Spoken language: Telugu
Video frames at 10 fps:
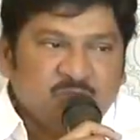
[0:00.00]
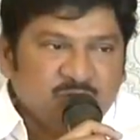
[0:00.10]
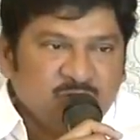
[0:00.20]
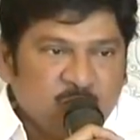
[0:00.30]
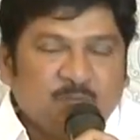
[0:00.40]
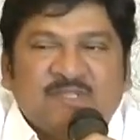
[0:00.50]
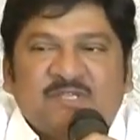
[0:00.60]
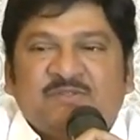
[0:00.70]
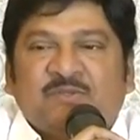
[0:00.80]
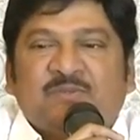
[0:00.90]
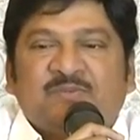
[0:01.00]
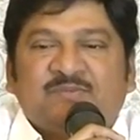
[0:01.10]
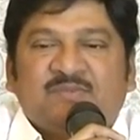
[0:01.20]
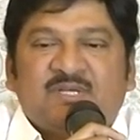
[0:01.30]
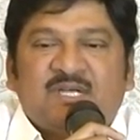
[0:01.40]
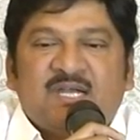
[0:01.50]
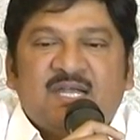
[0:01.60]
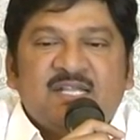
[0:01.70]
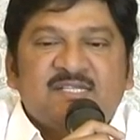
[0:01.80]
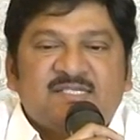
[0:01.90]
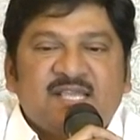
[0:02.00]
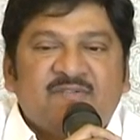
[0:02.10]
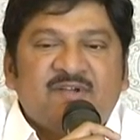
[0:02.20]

దృక్ దృక్పథంతో అంటే సేవ